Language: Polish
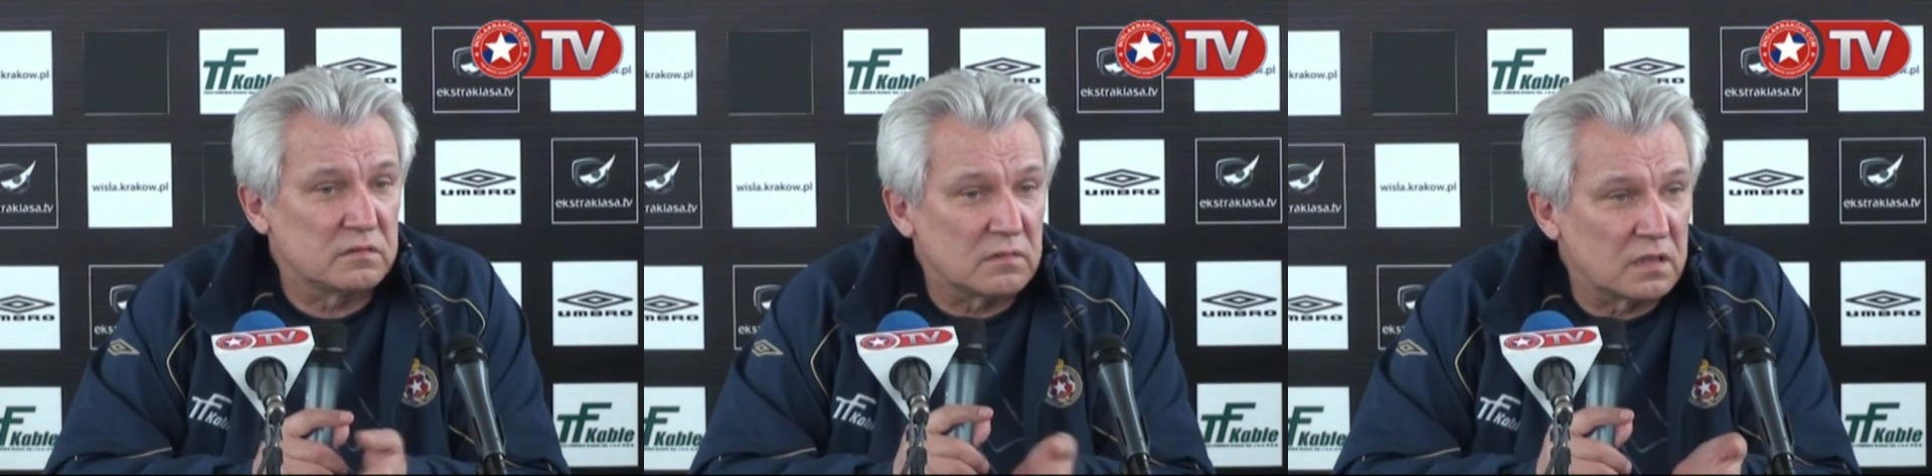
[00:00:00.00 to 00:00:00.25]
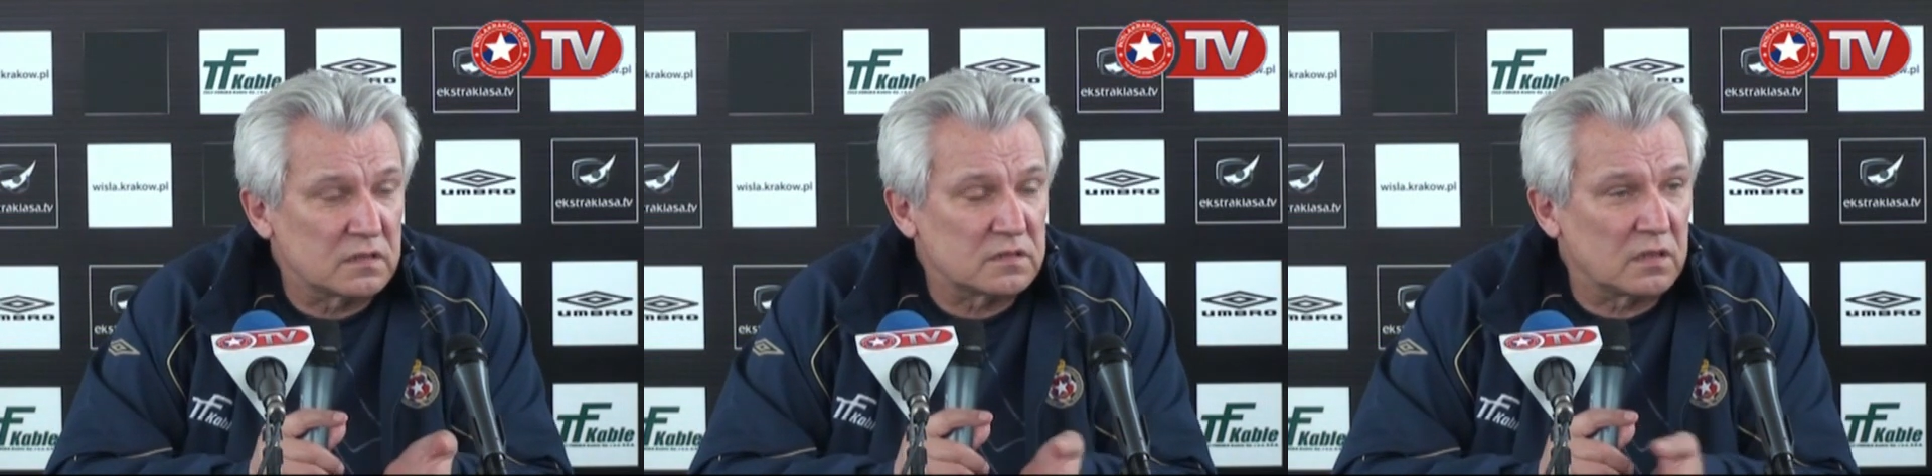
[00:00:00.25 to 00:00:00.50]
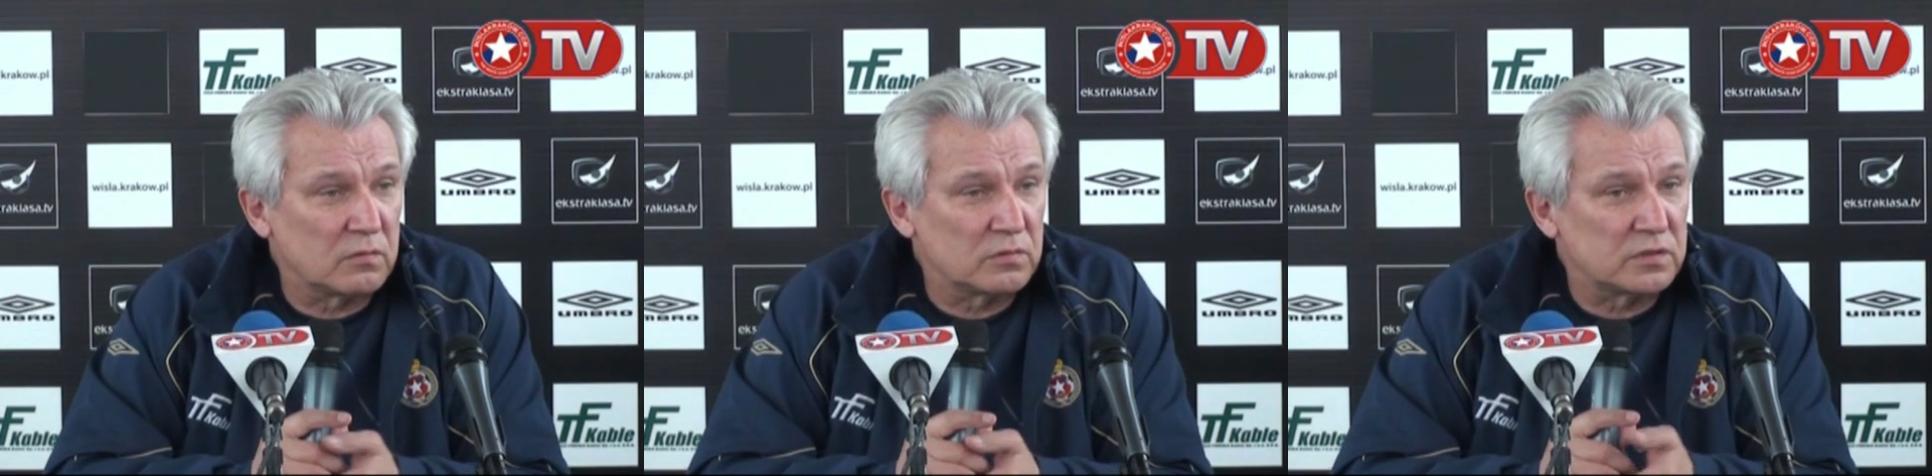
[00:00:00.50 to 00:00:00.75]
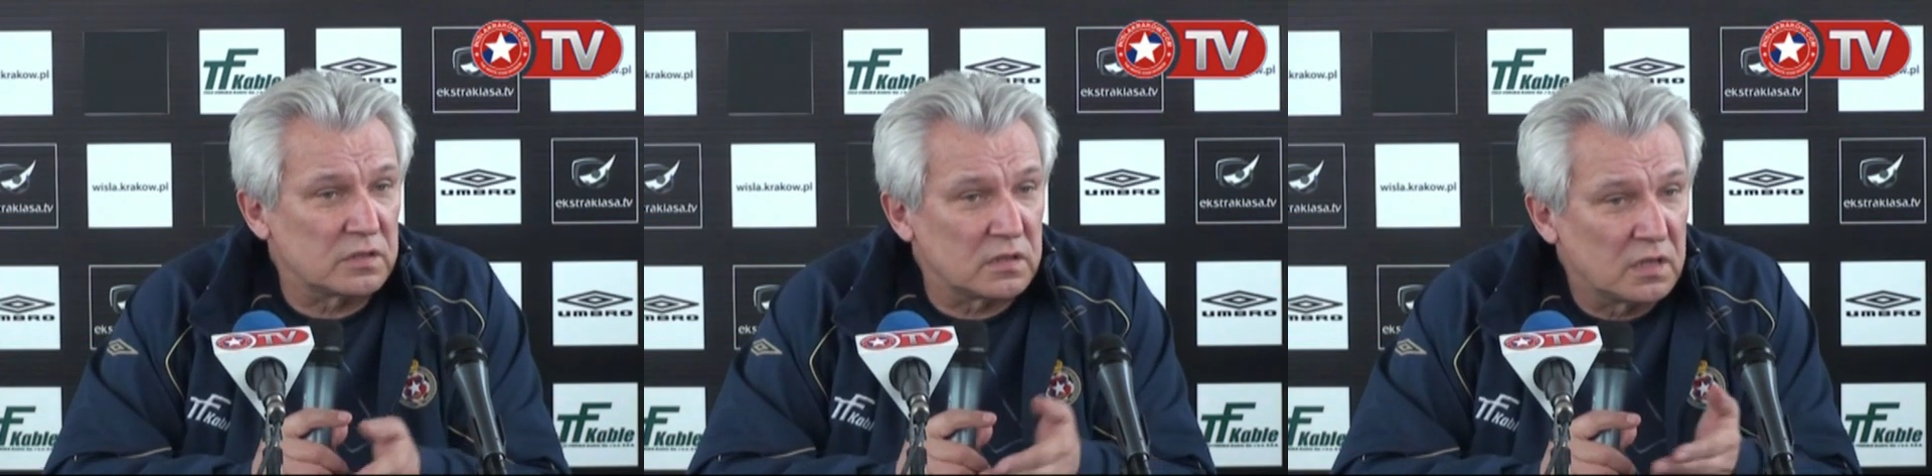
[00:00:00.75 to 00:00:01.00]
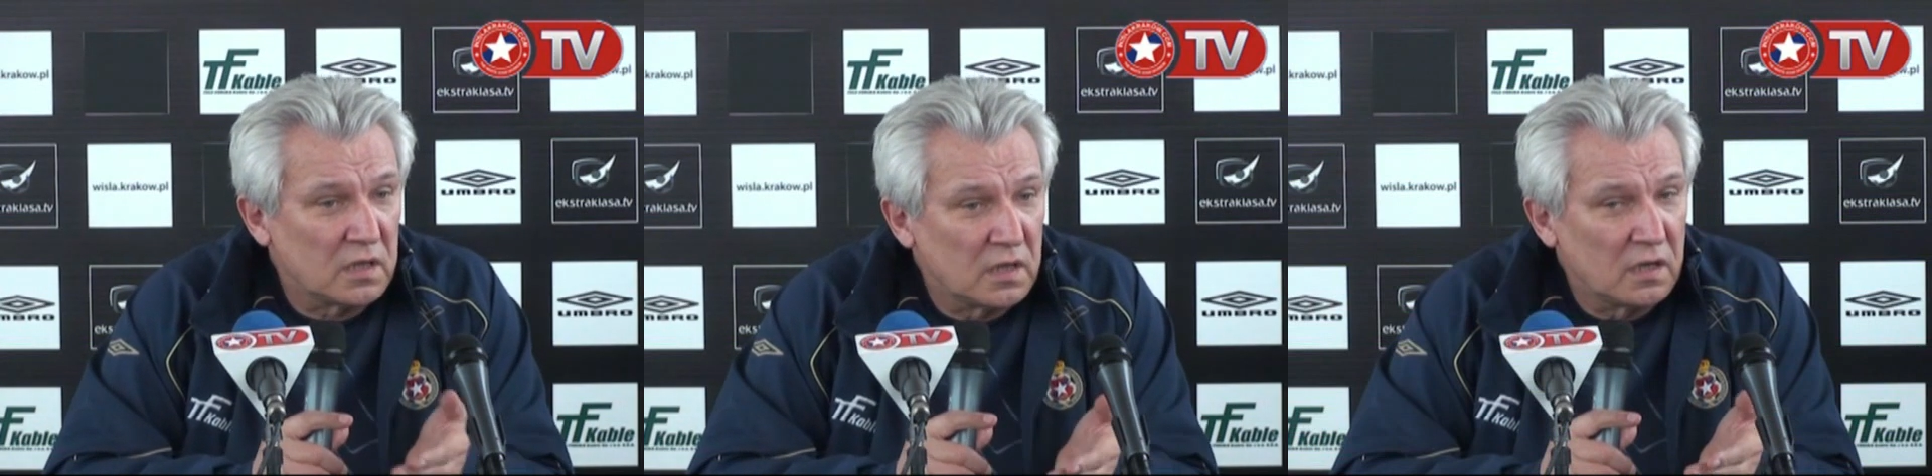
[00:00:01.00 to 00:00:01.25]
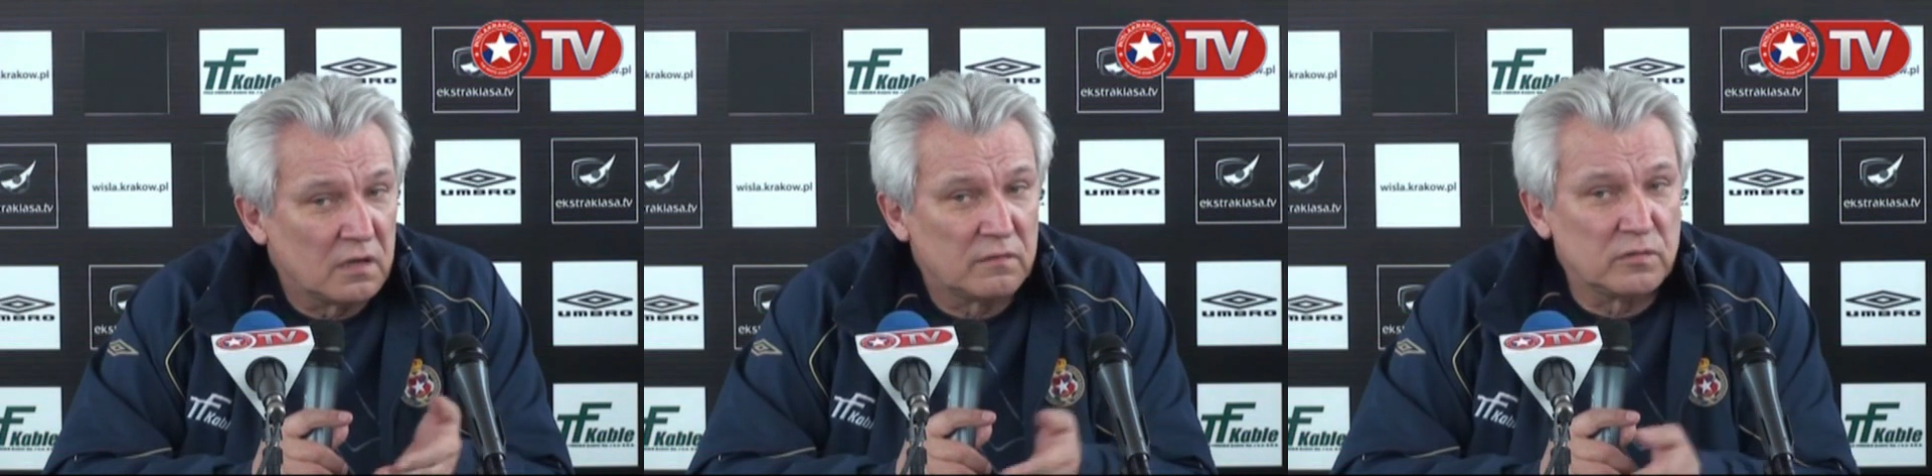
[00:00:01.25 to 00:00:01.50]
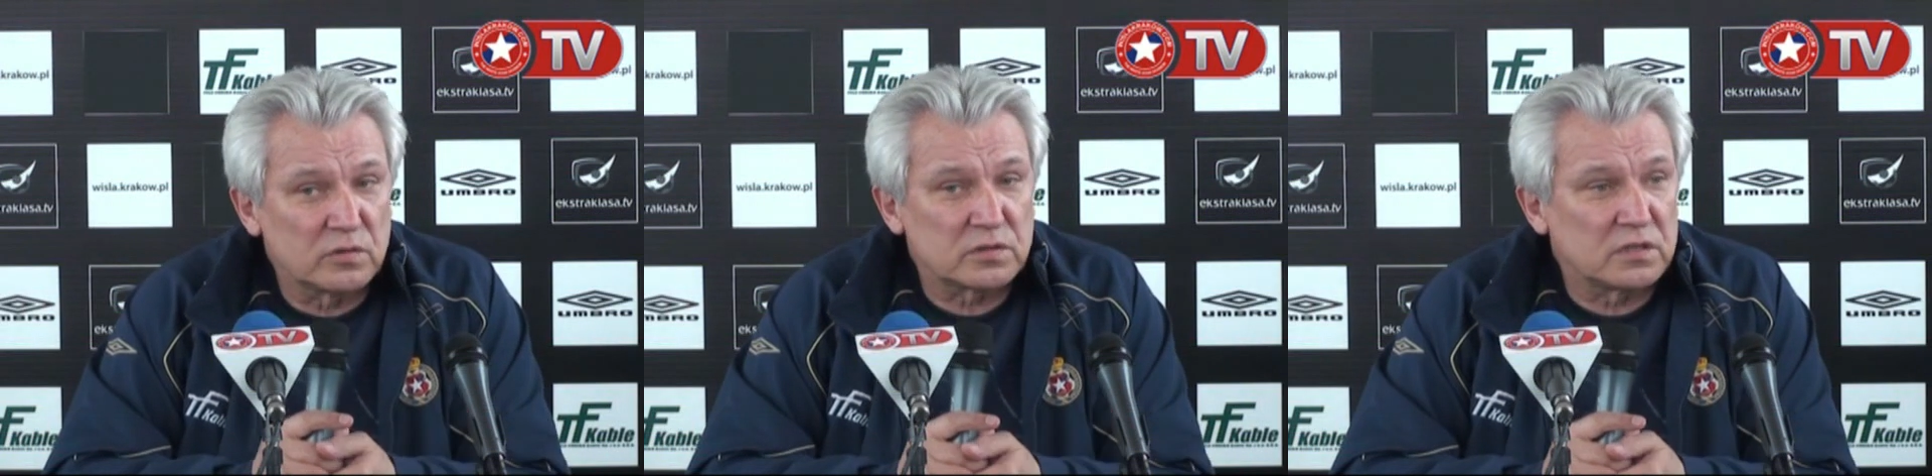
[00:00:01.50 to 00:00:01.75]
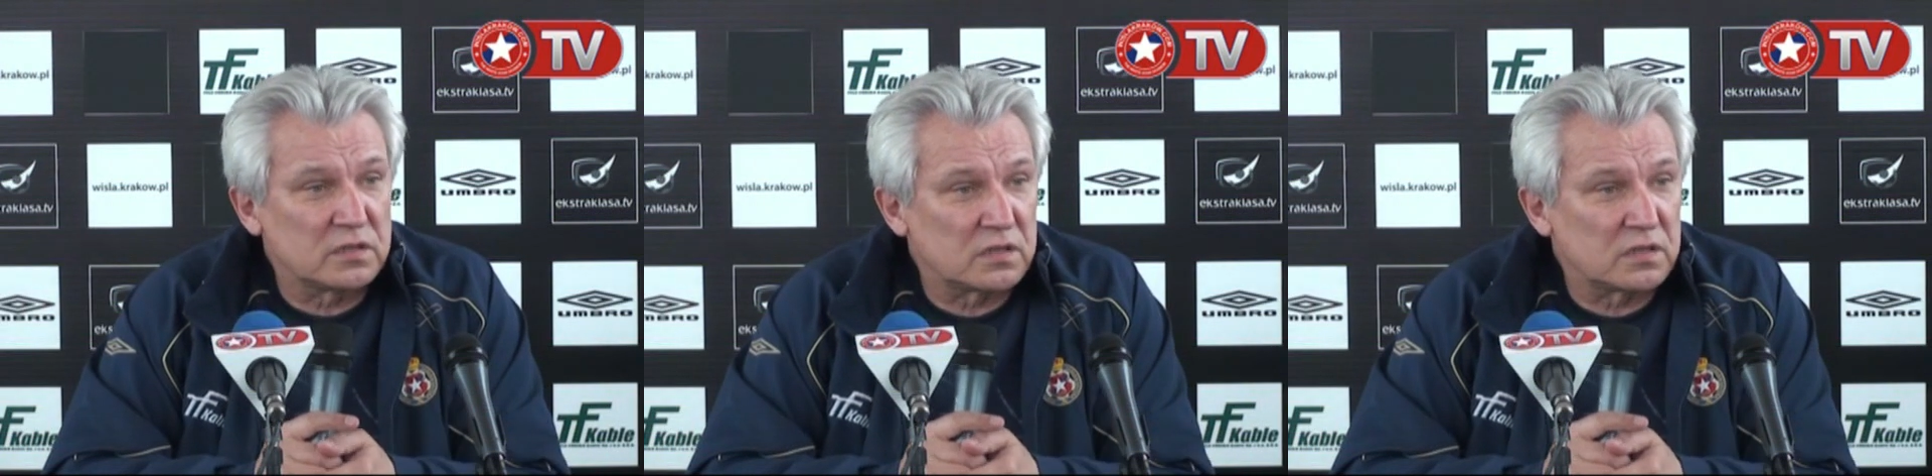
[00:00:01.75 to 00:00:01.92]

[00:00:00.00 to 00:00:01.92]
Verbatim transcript: No ale stało się, wnioski